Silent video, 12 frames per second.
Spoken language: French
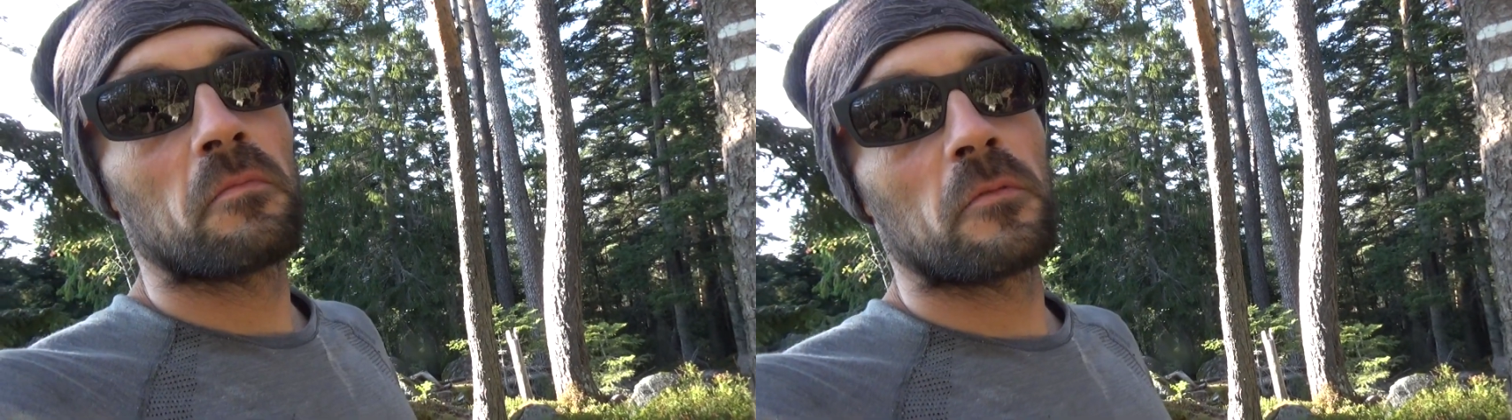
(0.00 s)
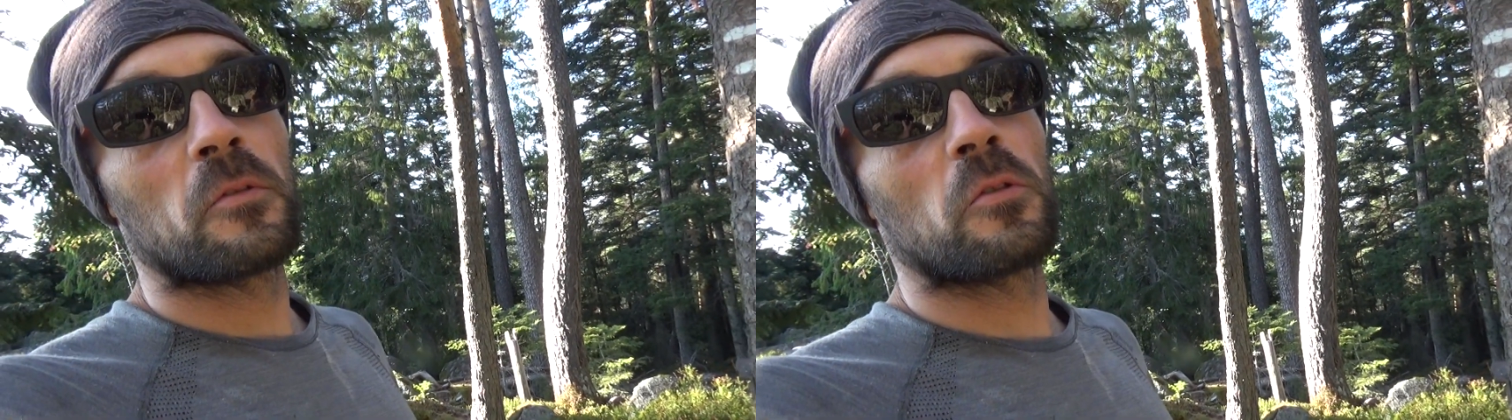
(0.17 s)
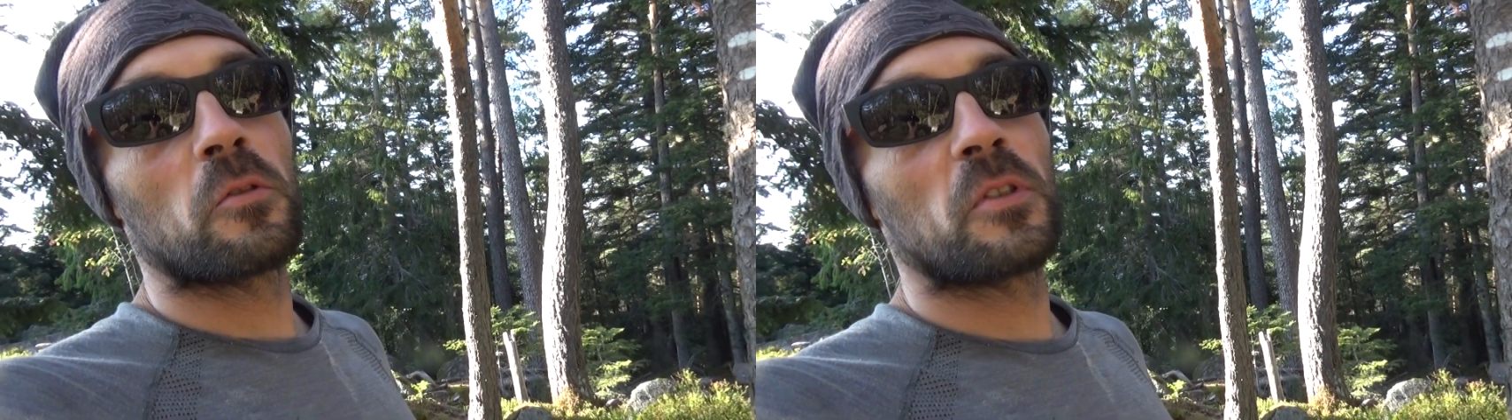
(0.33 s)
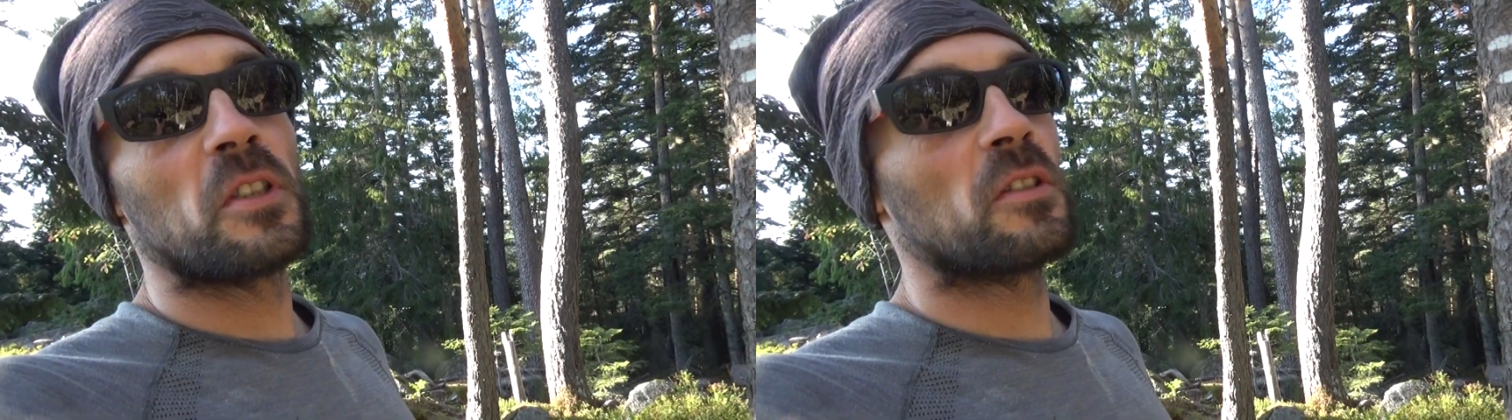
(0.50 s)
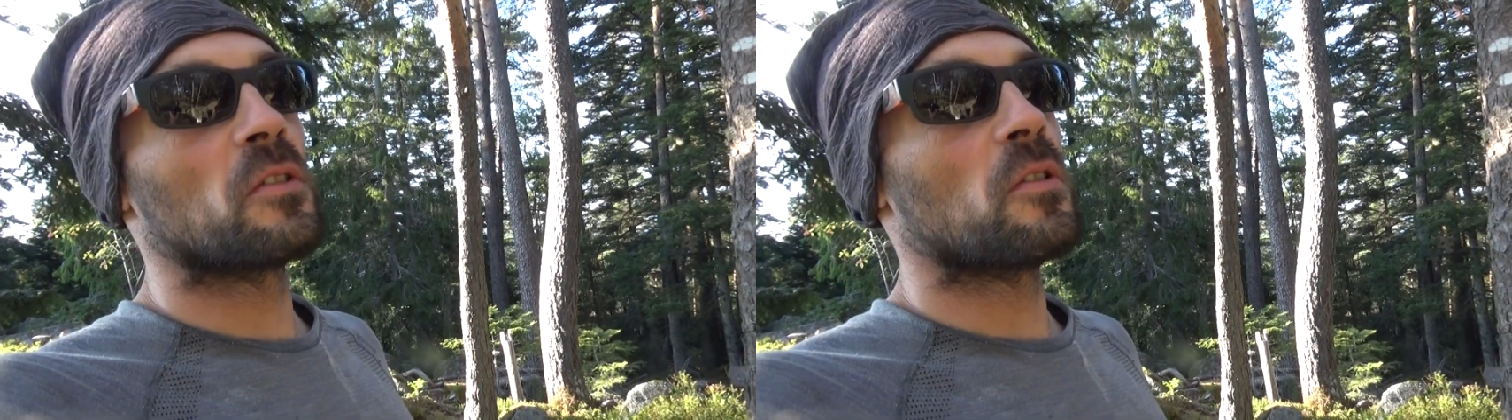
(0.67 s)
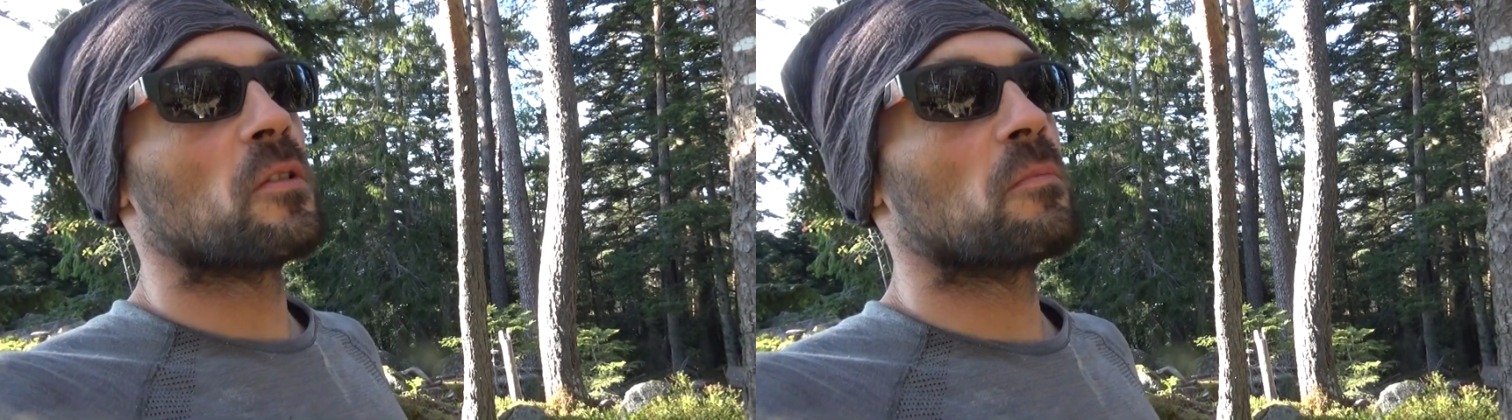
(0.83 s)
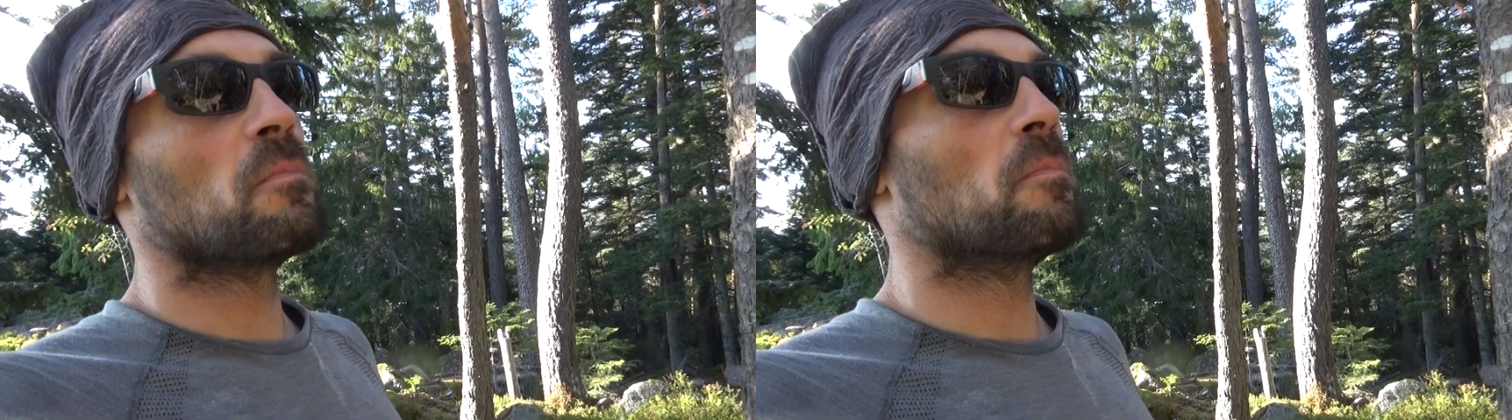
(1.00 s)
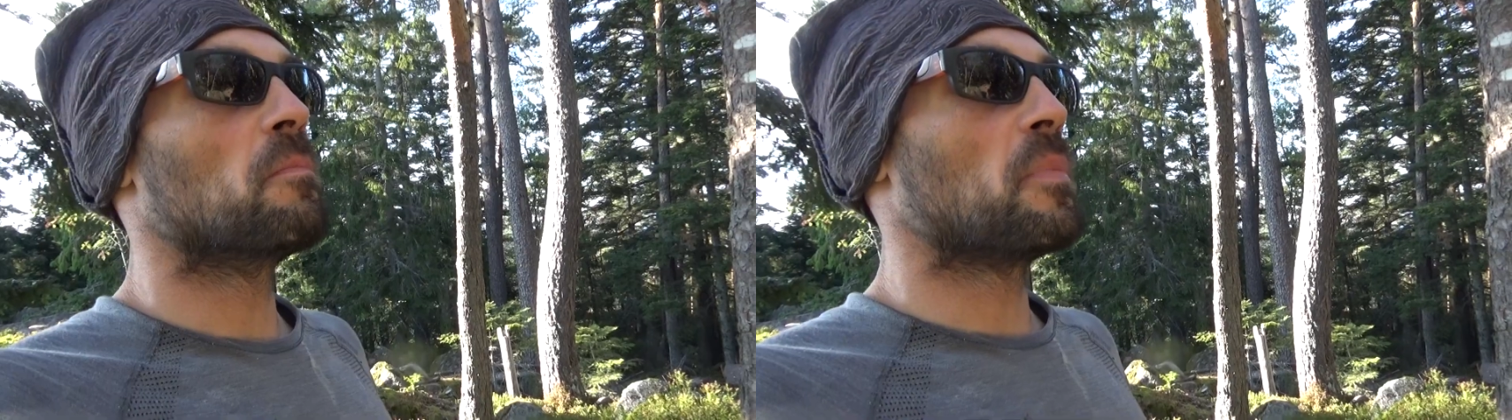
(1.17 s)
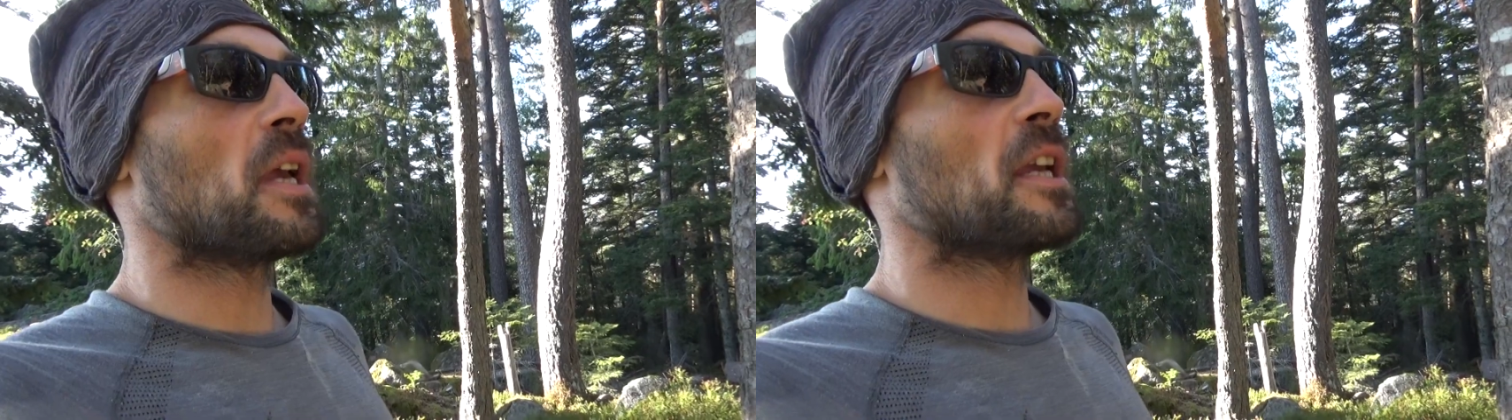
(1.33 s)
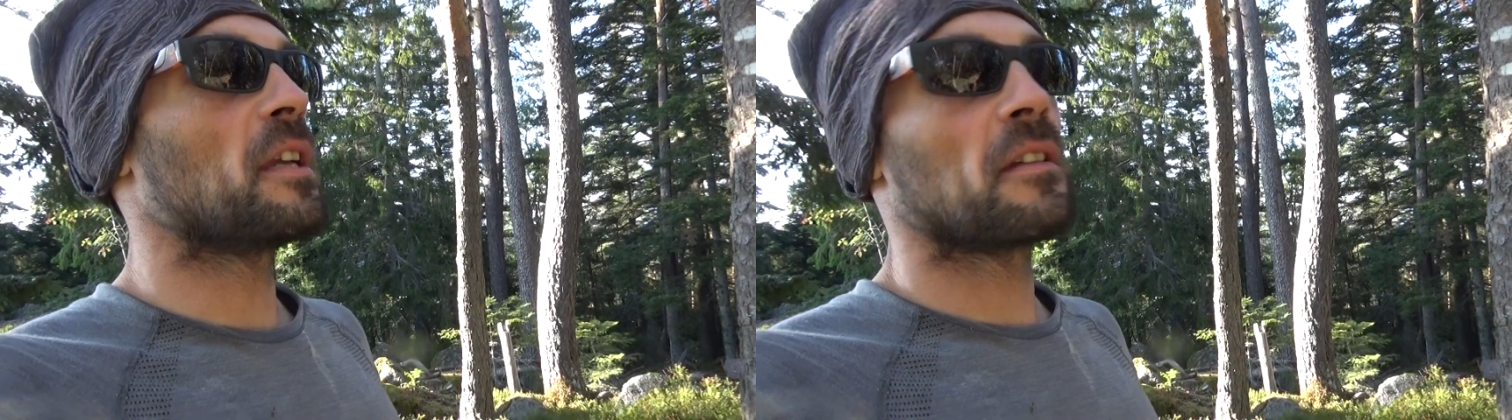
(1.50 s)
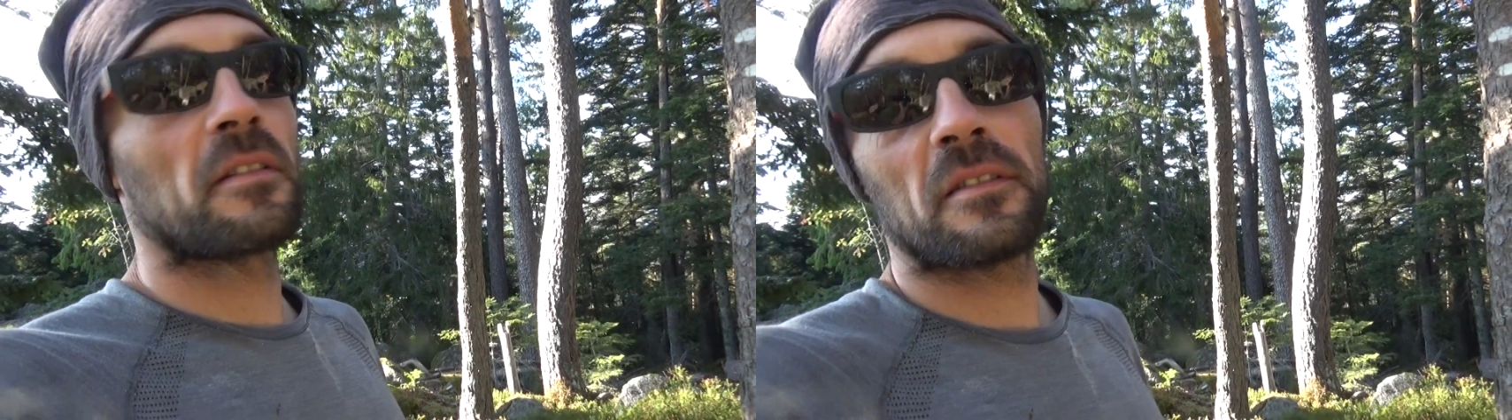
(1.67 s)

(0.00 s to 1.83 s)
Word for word: saucisson, pain,